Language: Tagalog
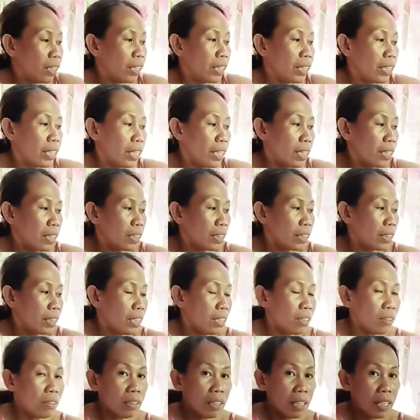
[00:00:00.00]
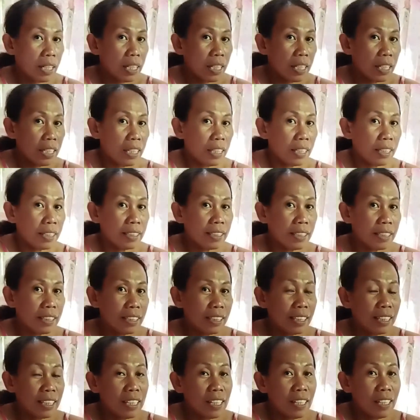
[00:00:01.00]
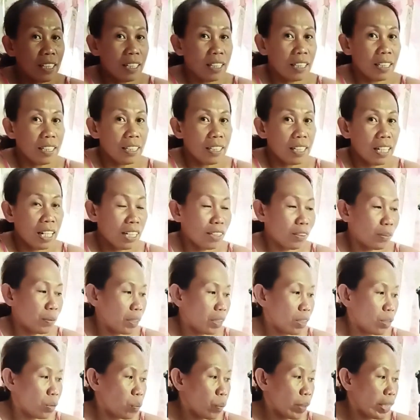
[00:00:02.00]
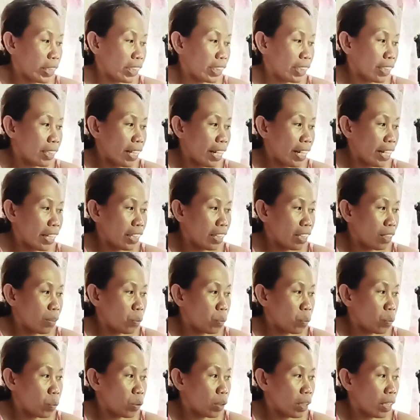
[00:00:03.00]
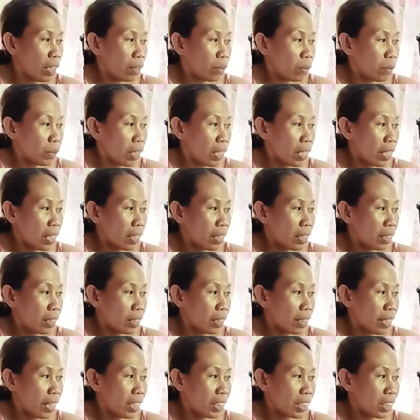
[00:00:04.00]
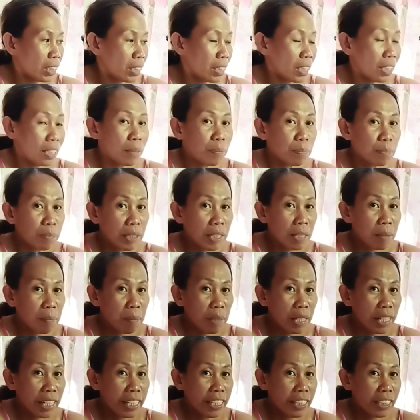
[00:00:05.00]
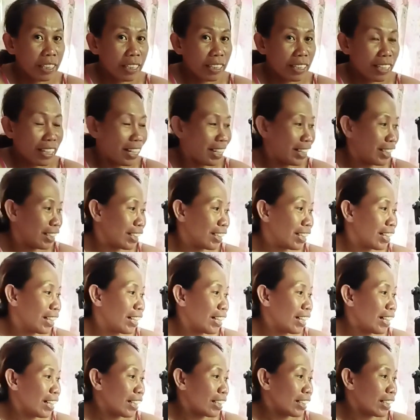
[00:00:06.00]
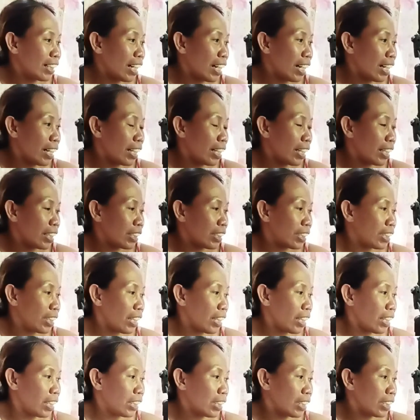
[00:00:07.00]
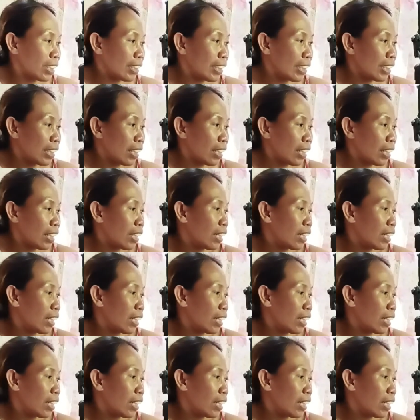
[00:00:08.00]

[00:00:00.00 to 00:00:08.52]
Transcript: Yan. Ngayon ay ano ngayon? Wednesday. Nanonood ako ng last Premier, ayan, kay Sis